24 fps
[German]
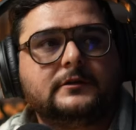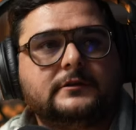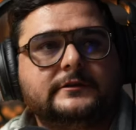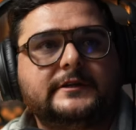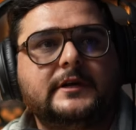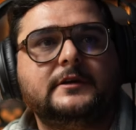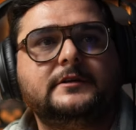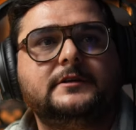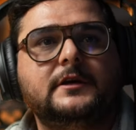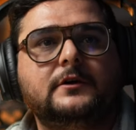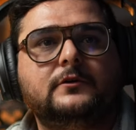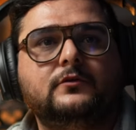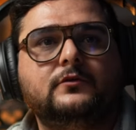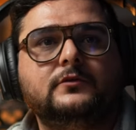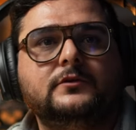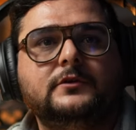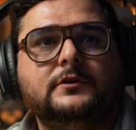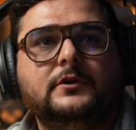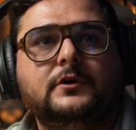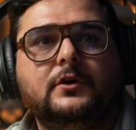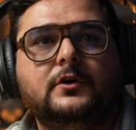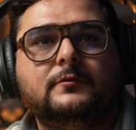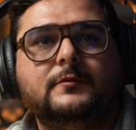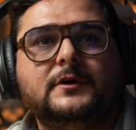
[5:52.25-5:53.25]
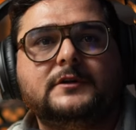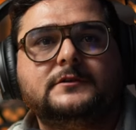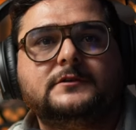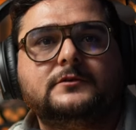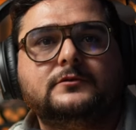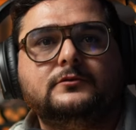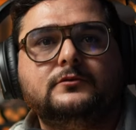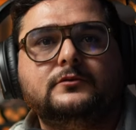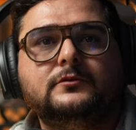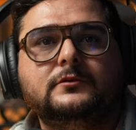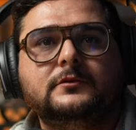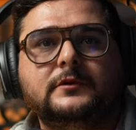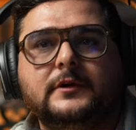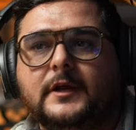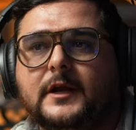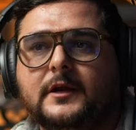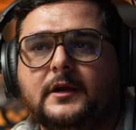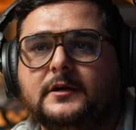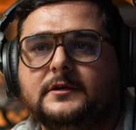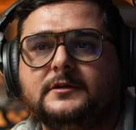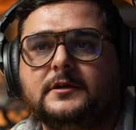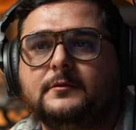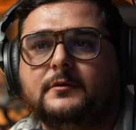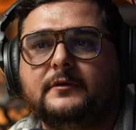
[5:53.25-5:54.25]
sagt der Kunde, hör mal zu, nee,
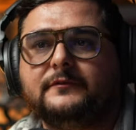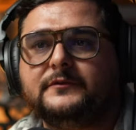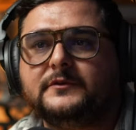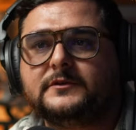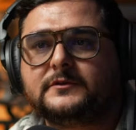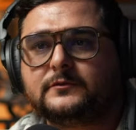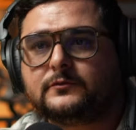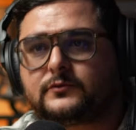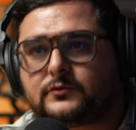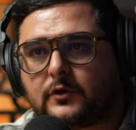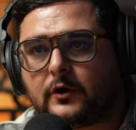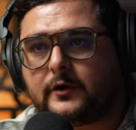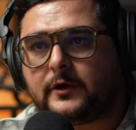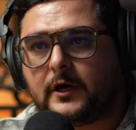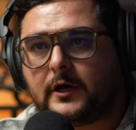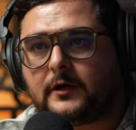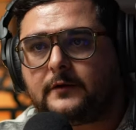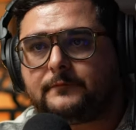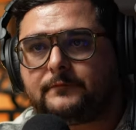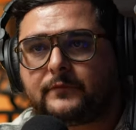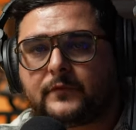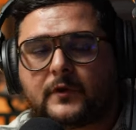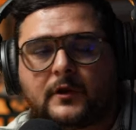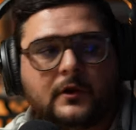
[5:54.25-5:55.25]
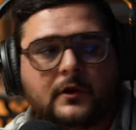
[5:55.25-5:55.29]
das ist aber viel zu teuer.